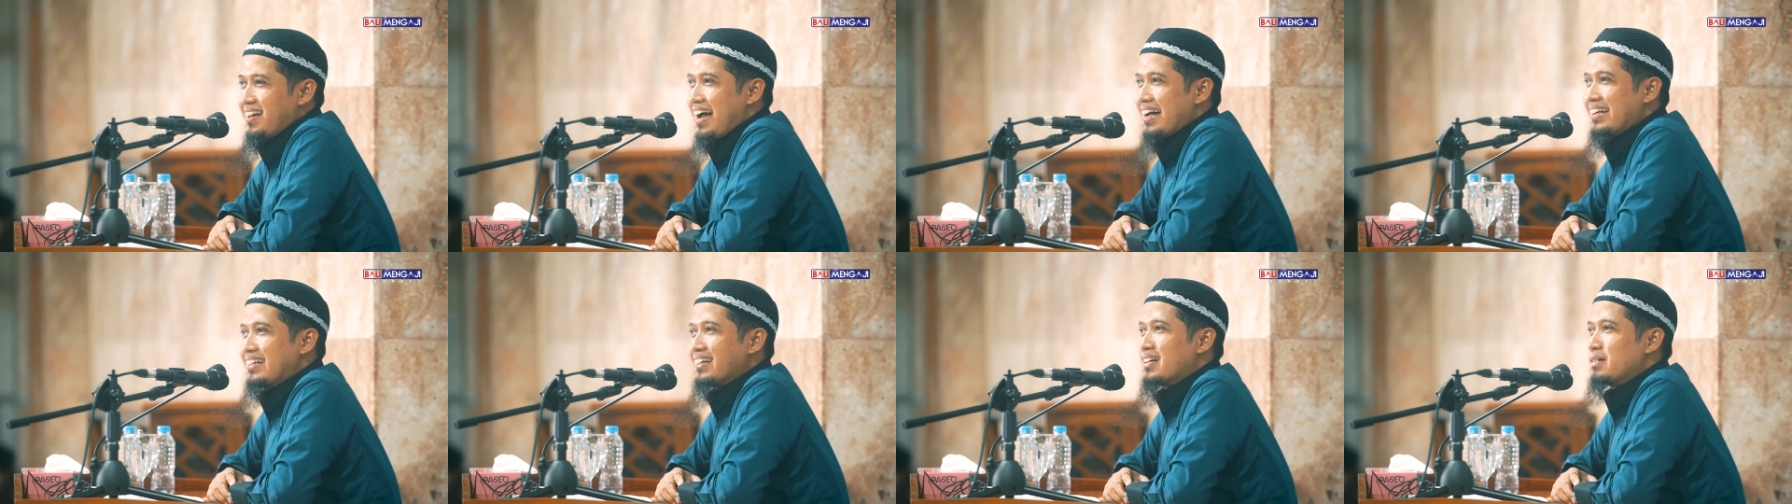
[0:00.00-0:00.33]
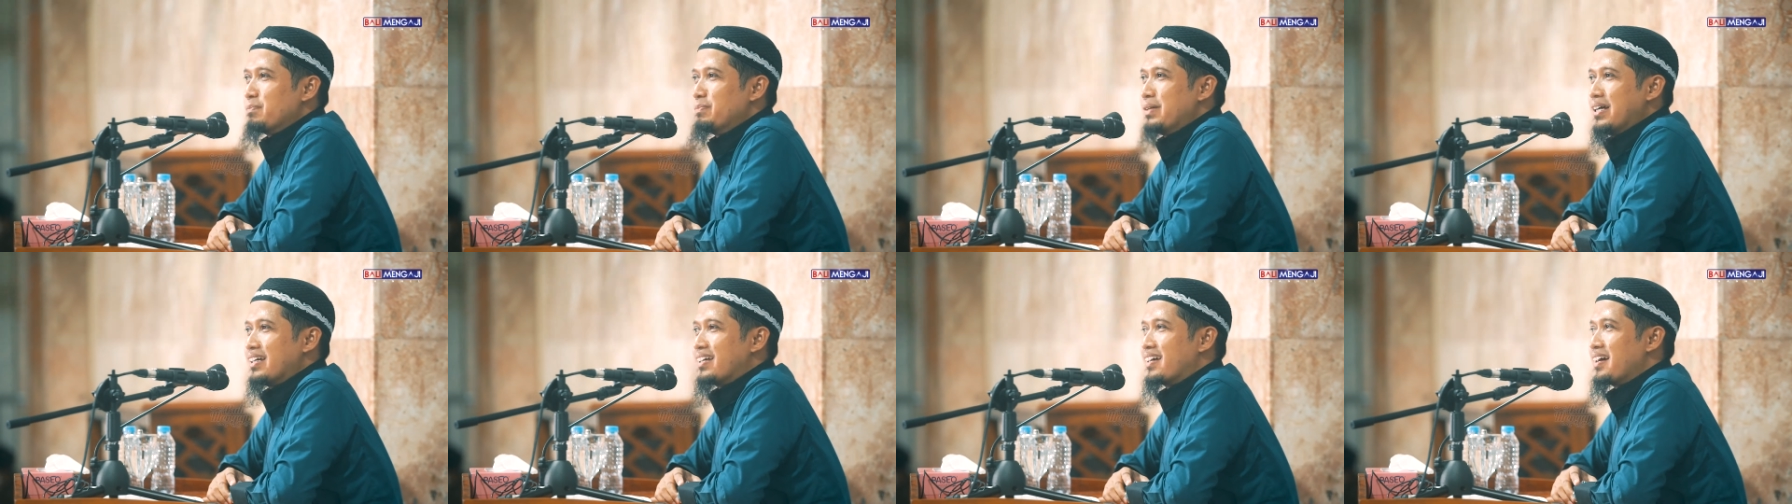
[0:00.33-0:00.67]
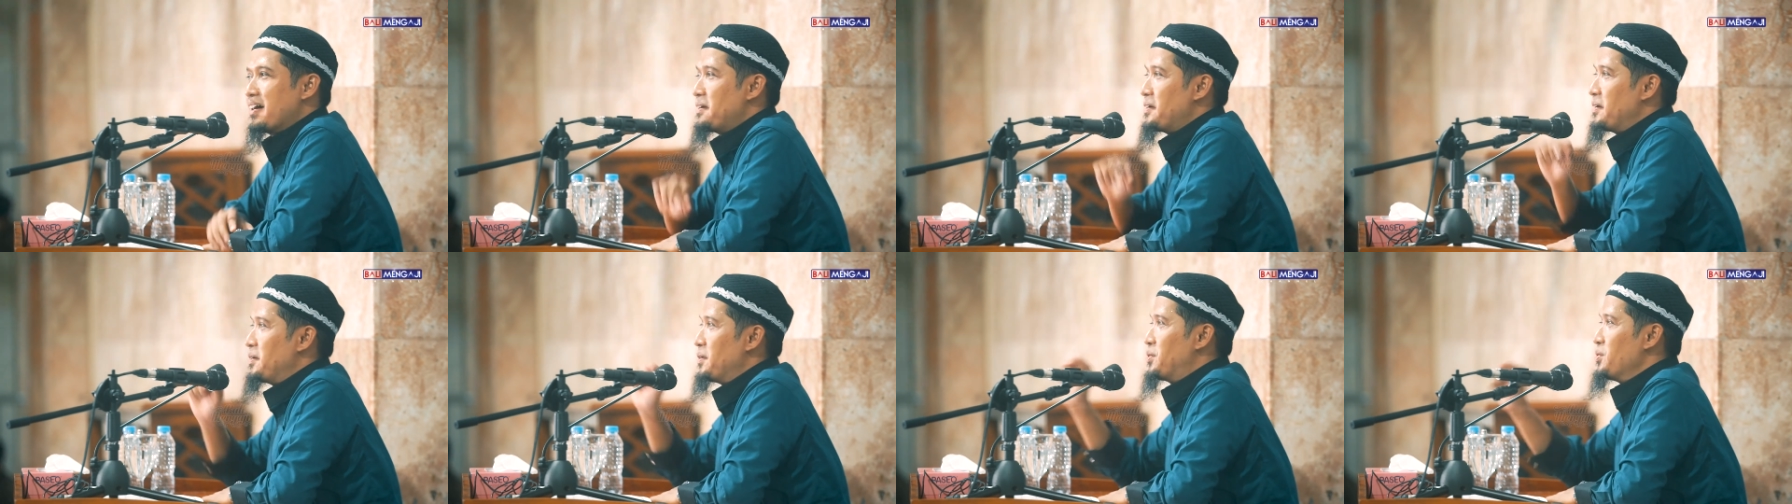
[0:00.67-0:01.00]
ada
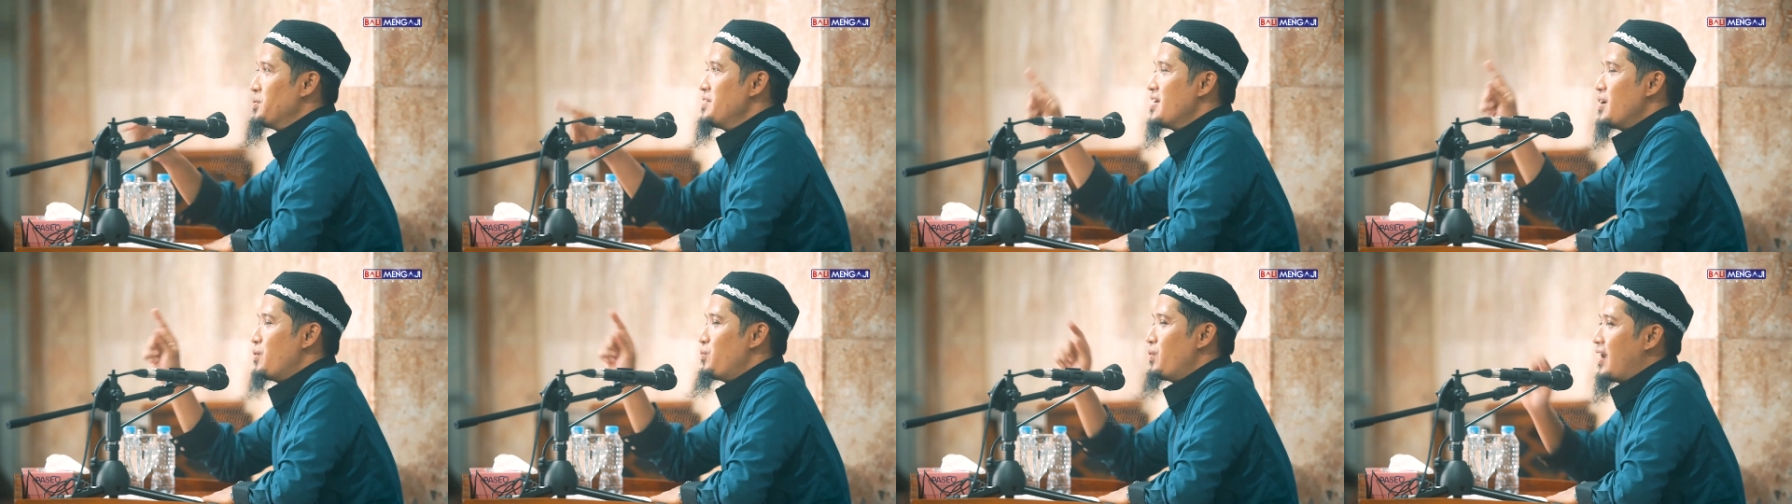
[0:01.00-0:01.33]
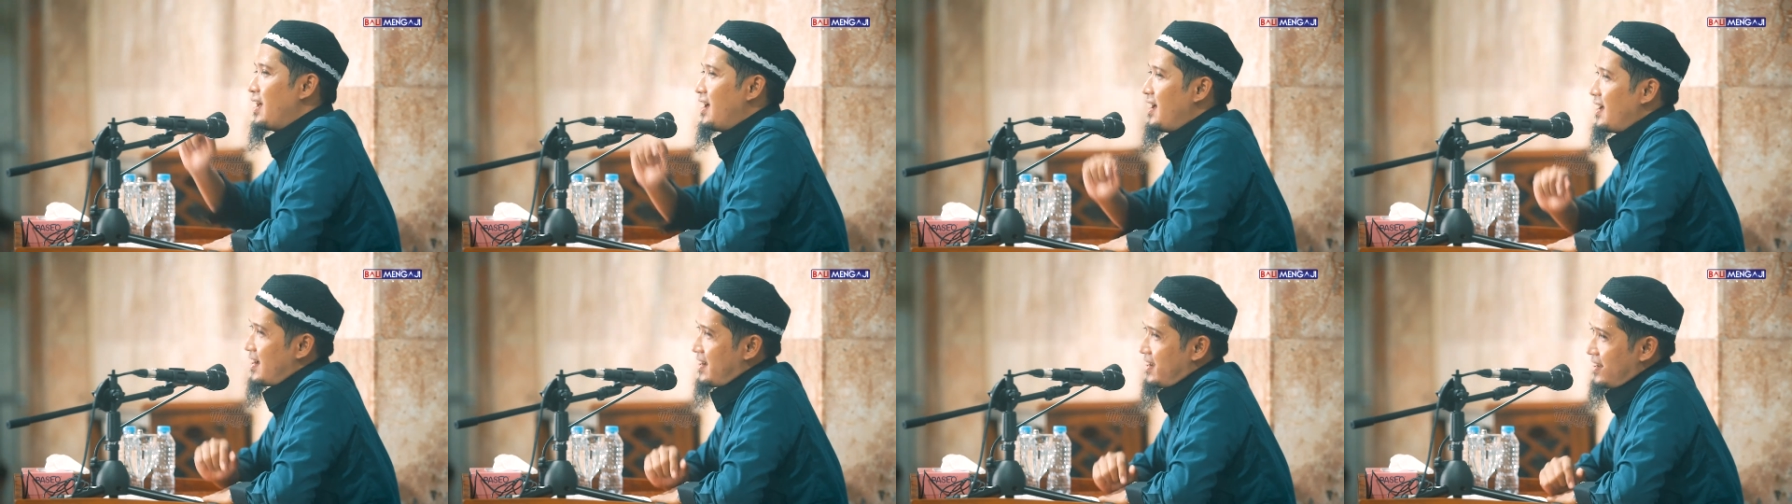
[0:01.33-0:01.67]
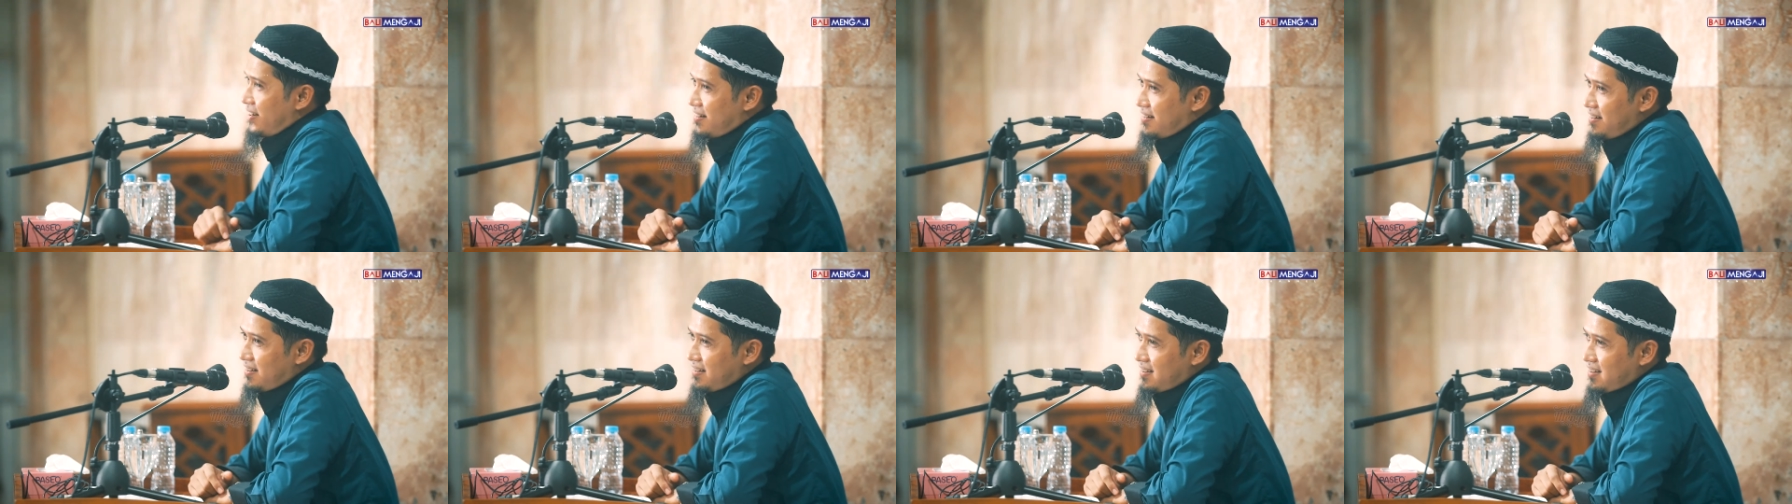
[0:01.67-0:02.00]
kebaikan dunia wal
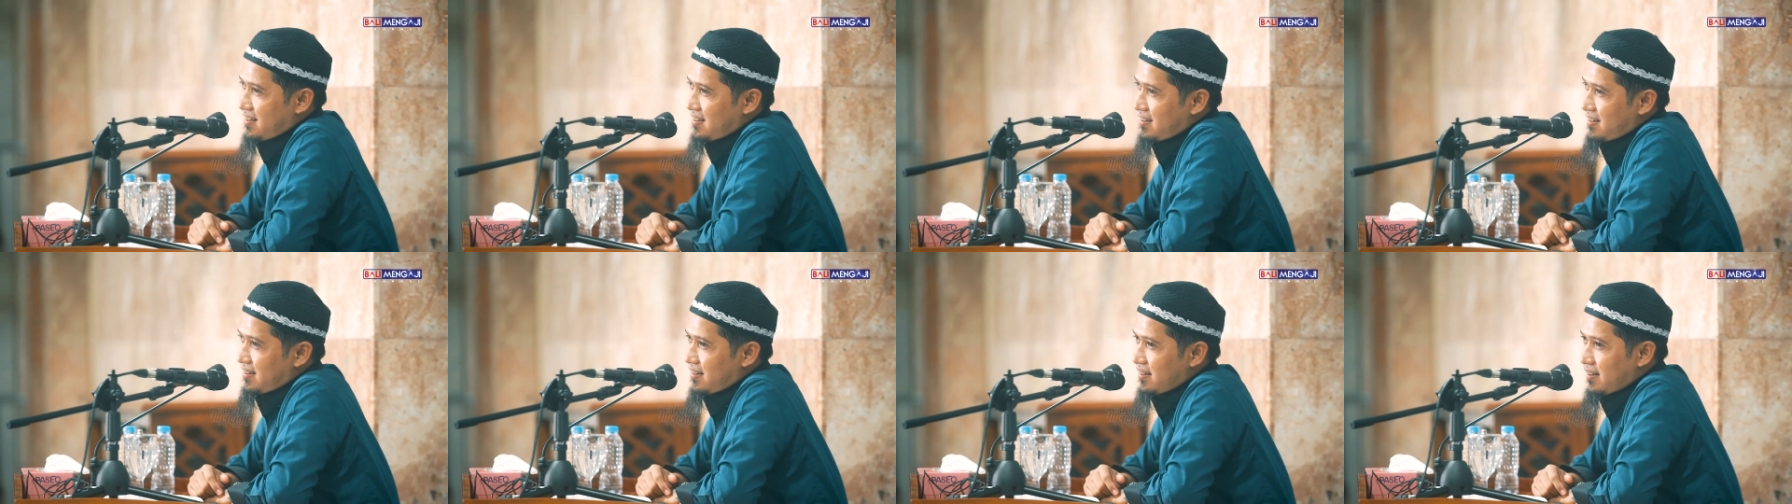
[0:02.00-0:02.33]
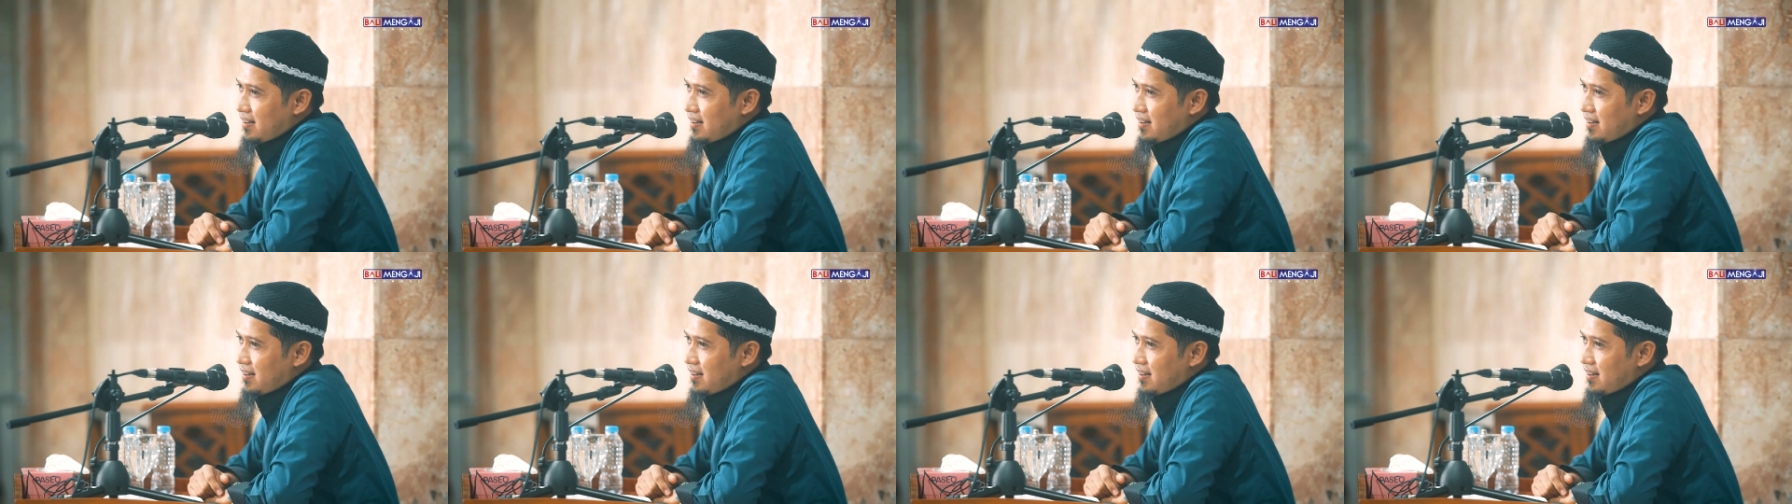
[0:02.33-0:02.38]
akhirah